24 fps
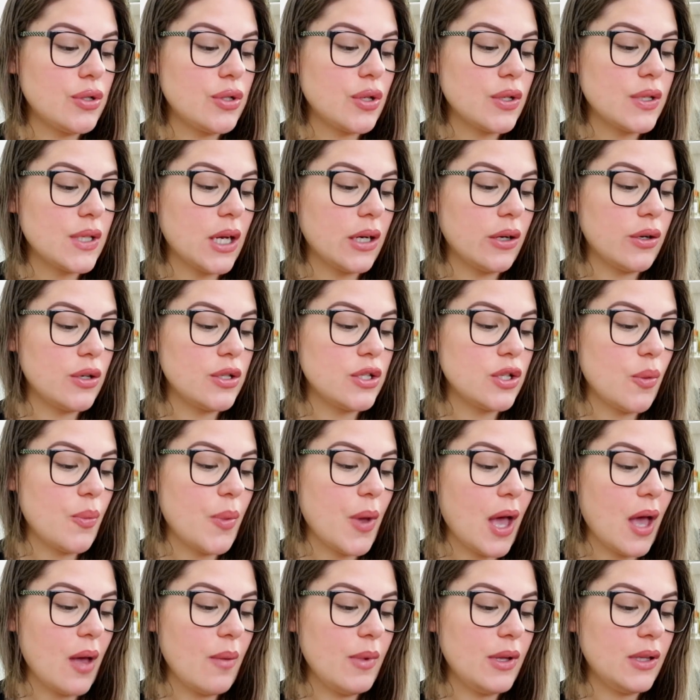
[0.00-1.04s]
Sans alcool, sans
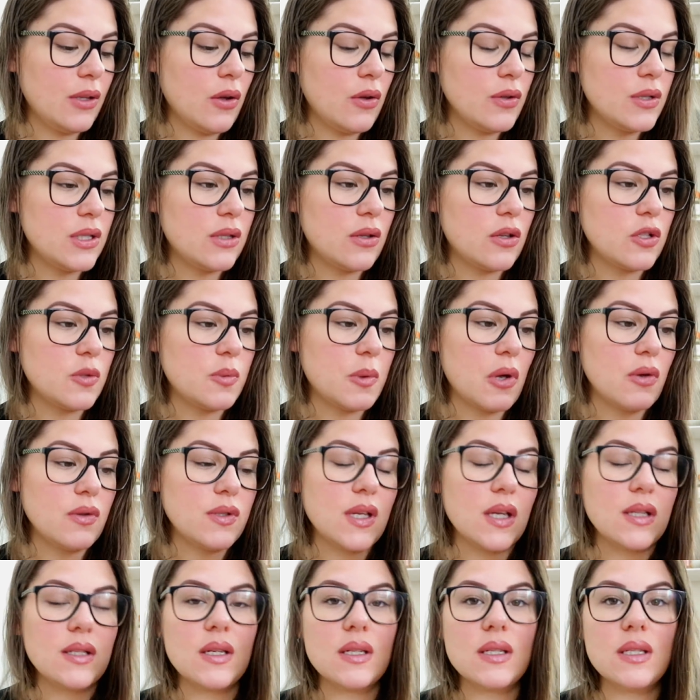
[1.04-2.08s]
anti anti-transpirant
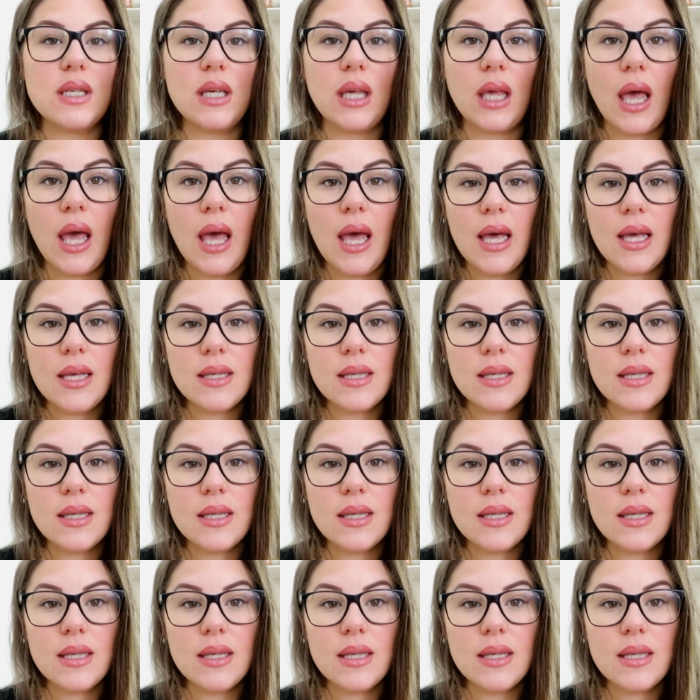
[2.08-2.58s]
synthétique.